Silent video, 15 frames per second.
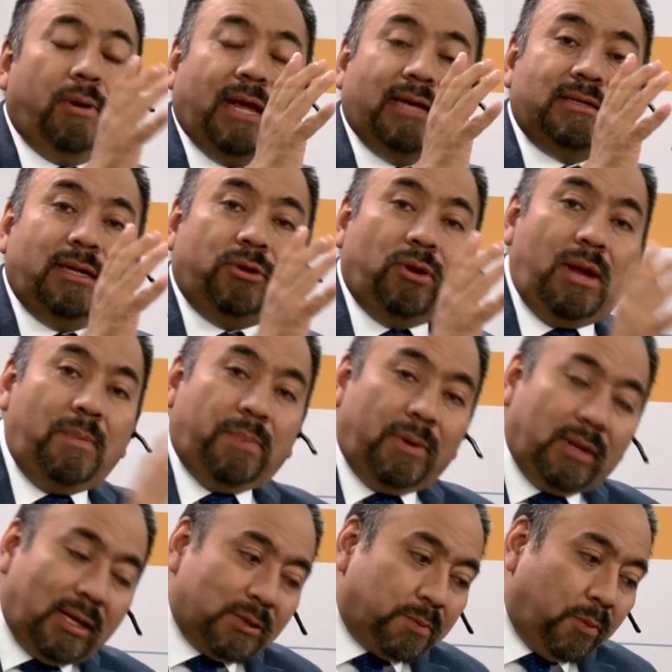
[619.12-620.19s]
Porque si tú
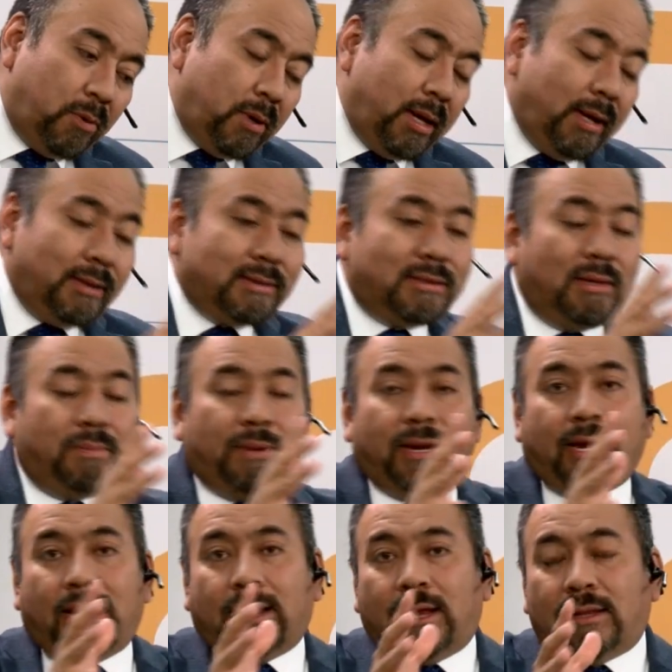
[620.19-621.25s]
le pones PUE,
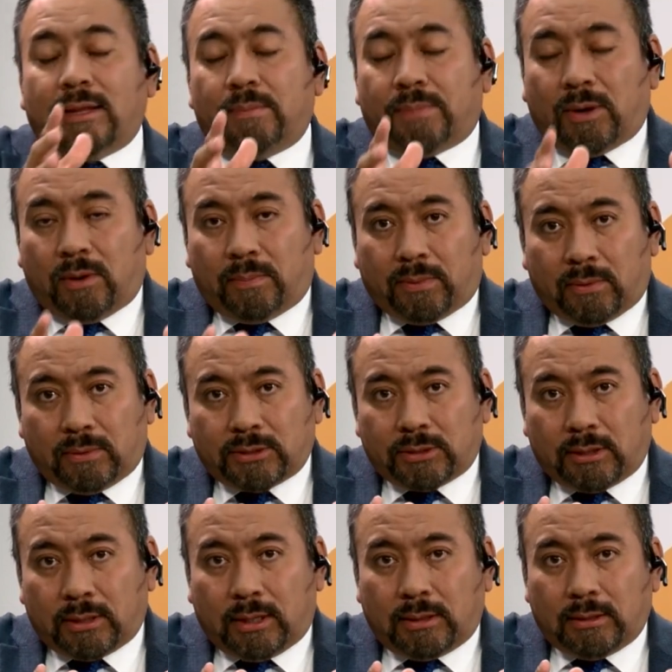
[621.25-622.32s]
se percarga en el pago
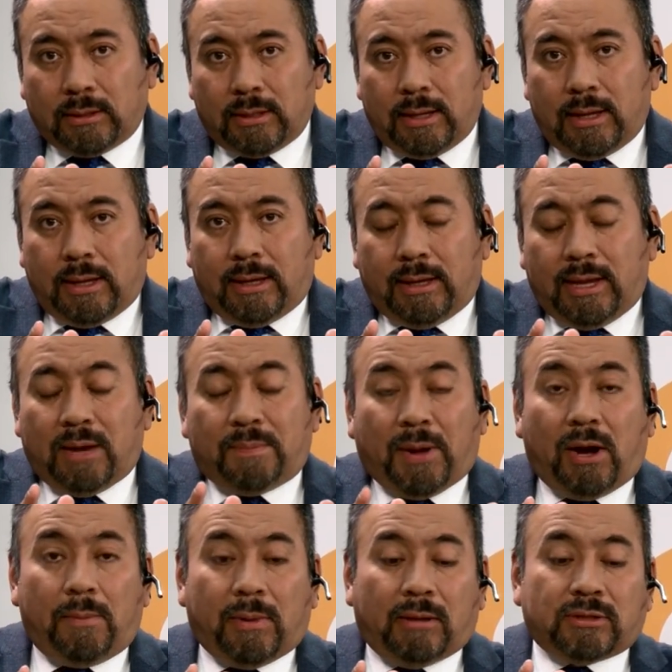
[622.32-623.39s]
provisional.
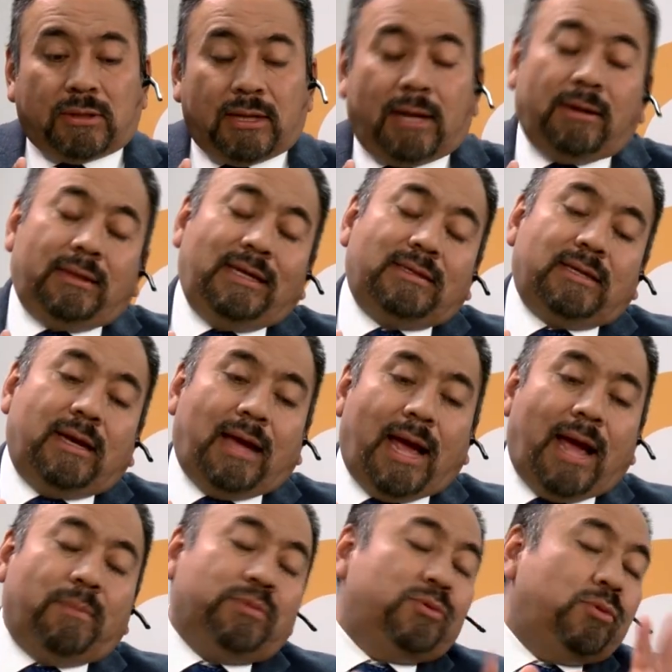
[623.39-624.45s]
Y el pago provisional
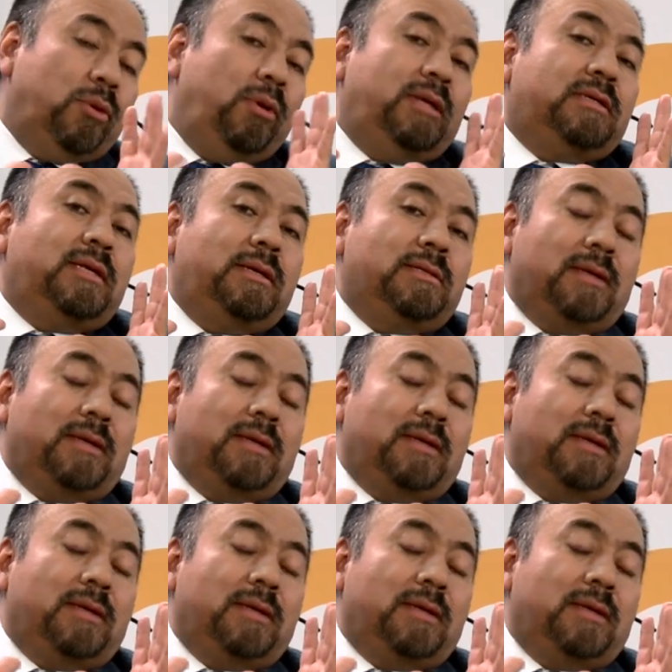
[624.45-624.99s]
dice, ah, pues tú lo